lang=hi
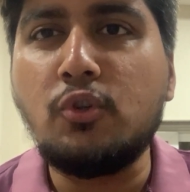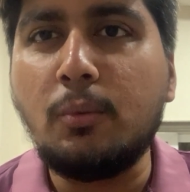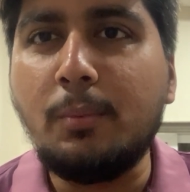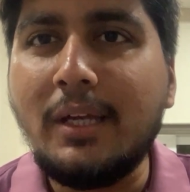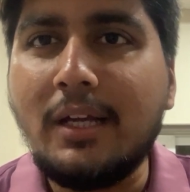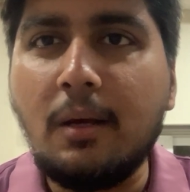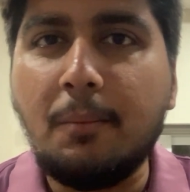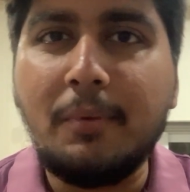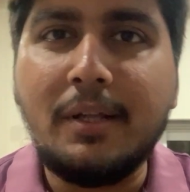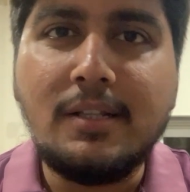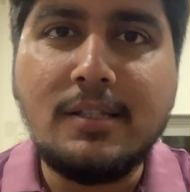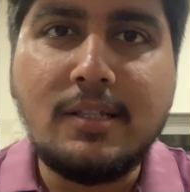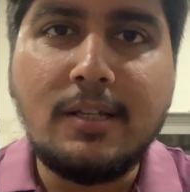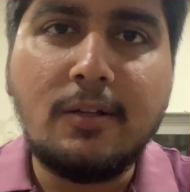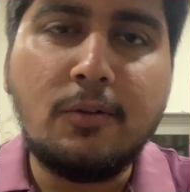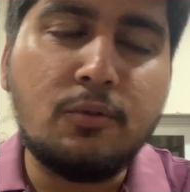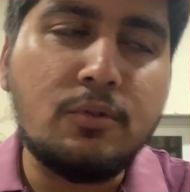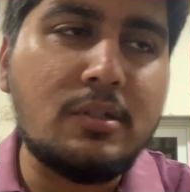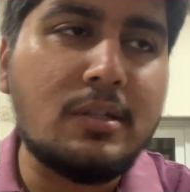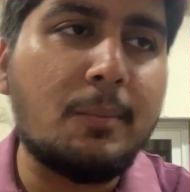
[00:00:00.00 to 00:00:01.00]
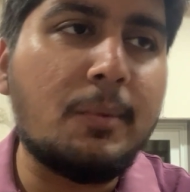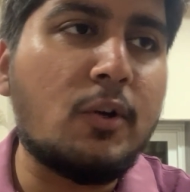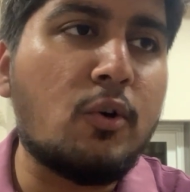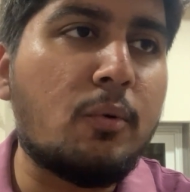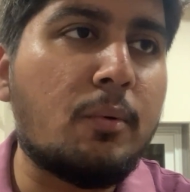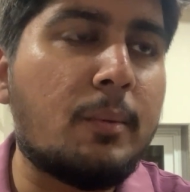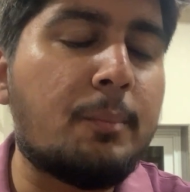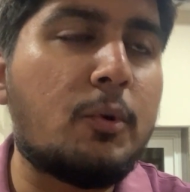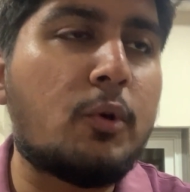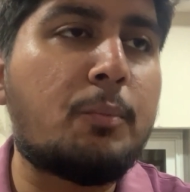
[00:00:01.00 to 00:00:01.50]
जो भी कमेंट्स है उन सभी
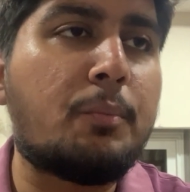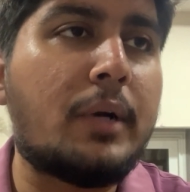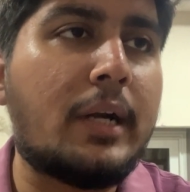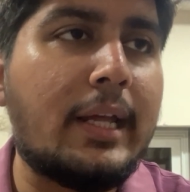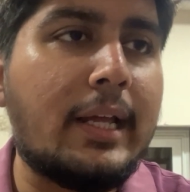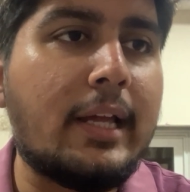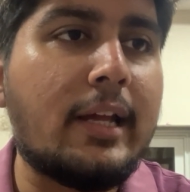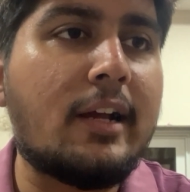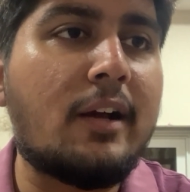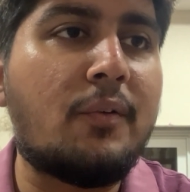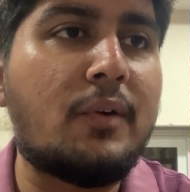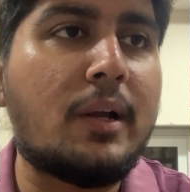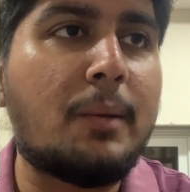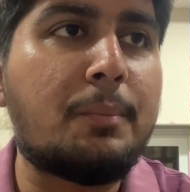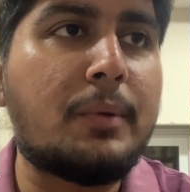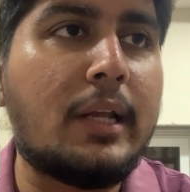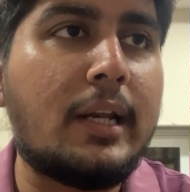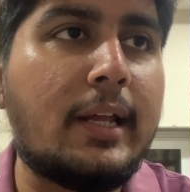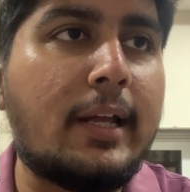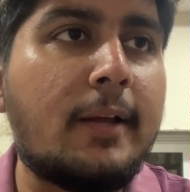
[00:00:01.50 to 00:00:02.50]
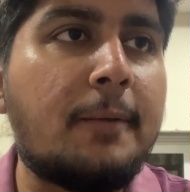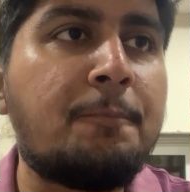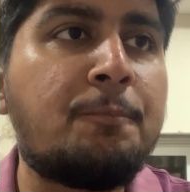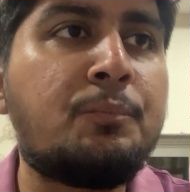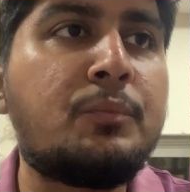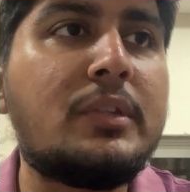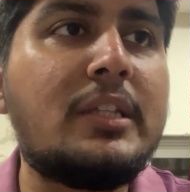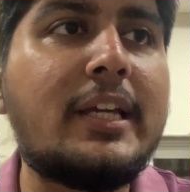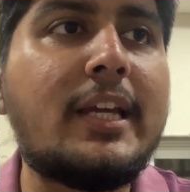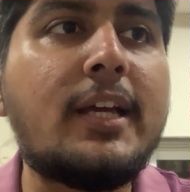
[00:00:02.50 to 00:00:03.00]
को हम लोग पढ़ेंगे कवर अप करेंगे
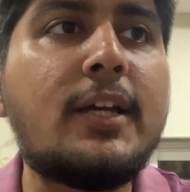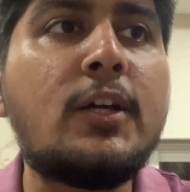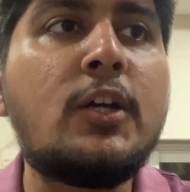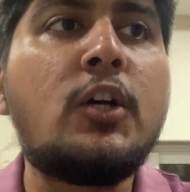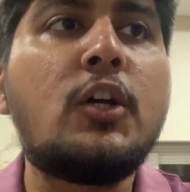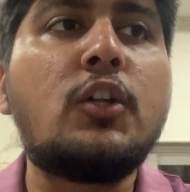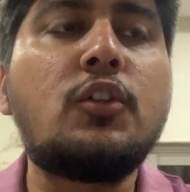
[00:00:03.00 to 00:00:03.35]
ठीक है